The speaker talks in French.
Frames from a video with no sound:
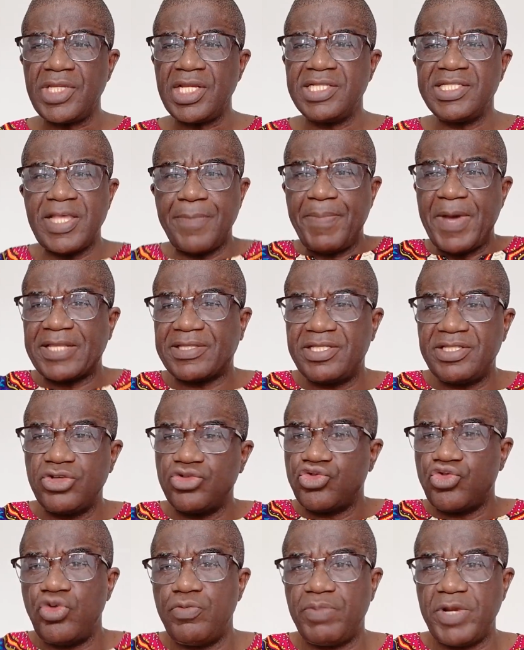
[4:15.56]
Ses partisans
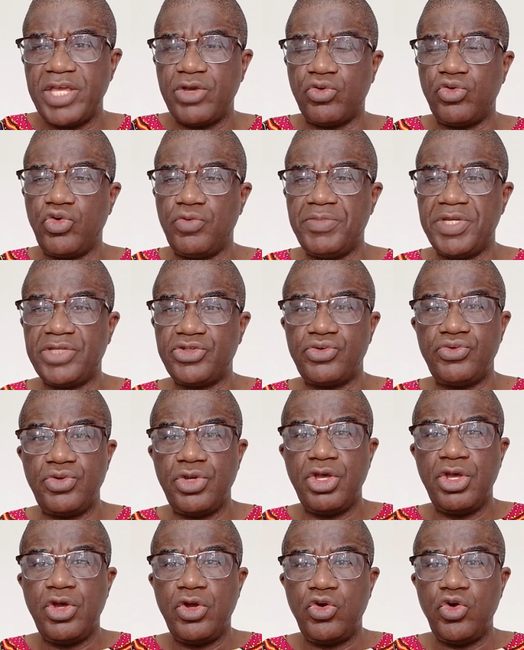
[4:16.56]
sur le plan économique, sur
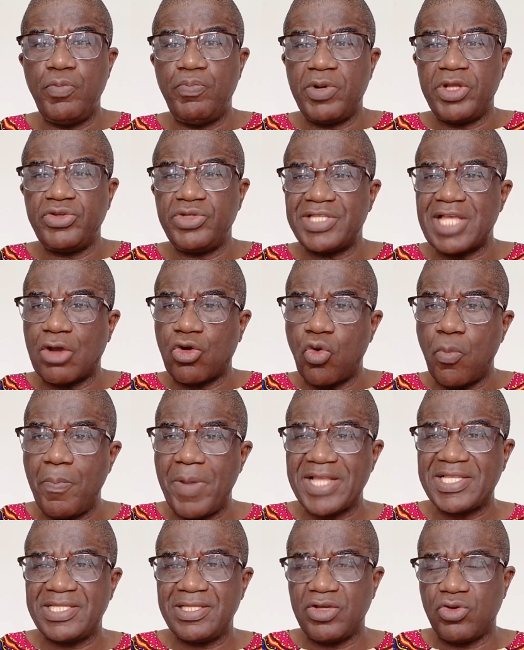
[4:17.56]
le plan de sa
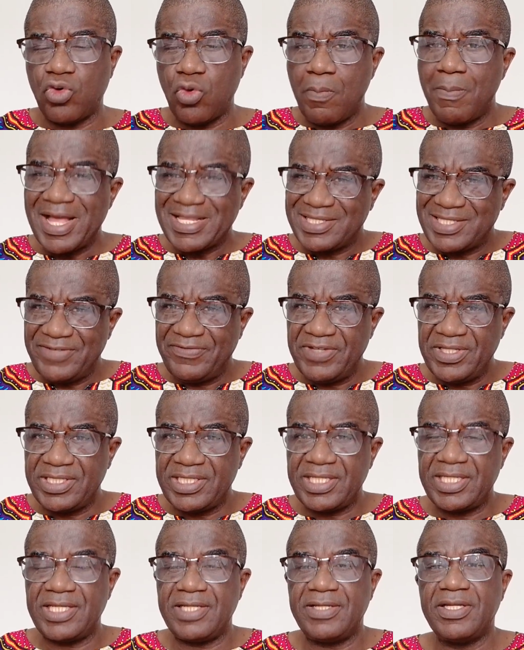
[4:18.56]

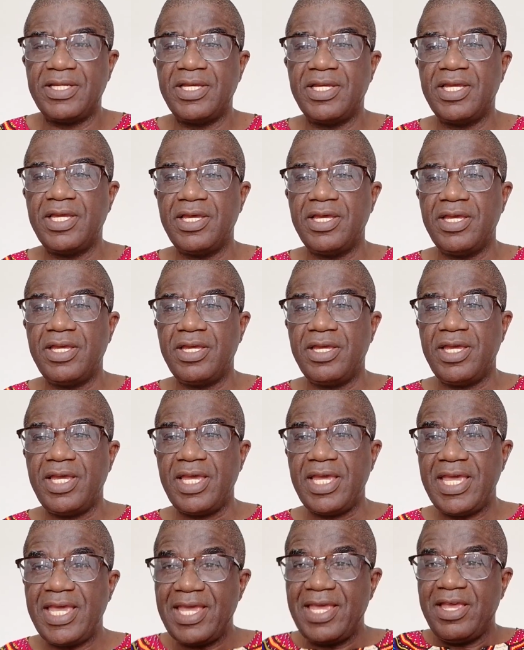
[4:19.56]
combativité.
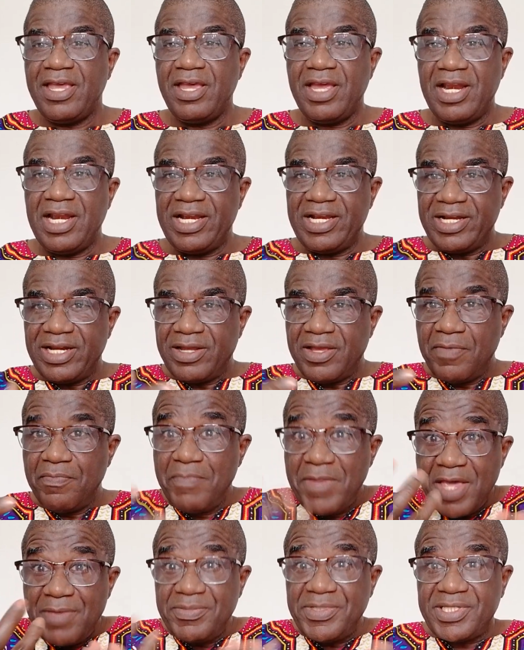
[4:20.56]
Et
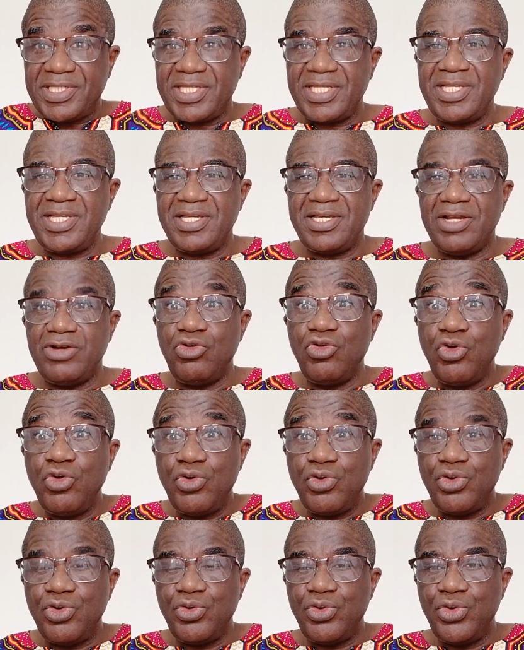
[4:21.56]
même si
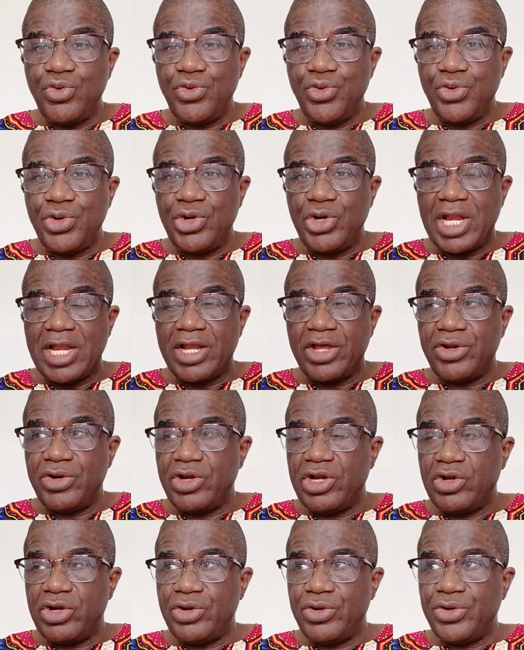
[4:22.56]
le,
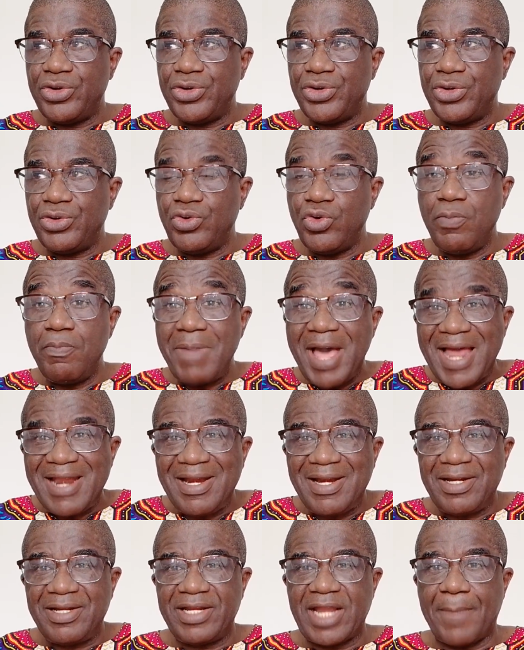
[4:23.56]
le, le, mal
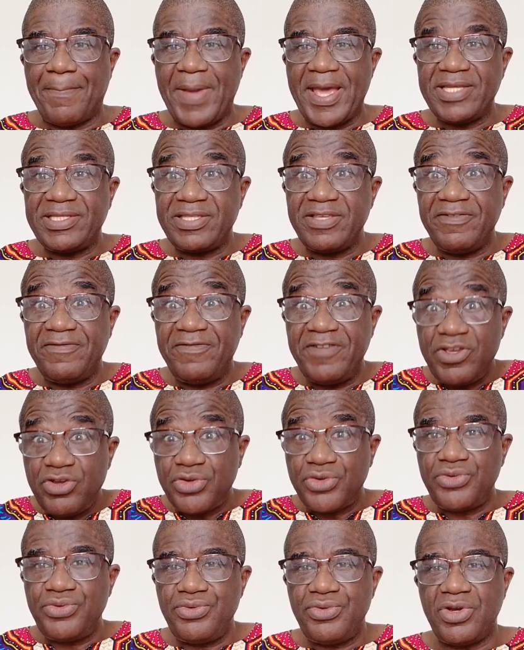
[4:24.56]
n'a pas été
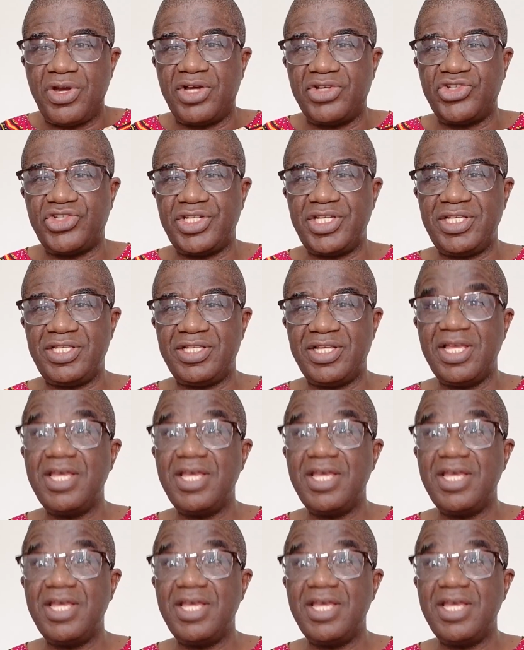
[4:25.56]
vaincu en Chine,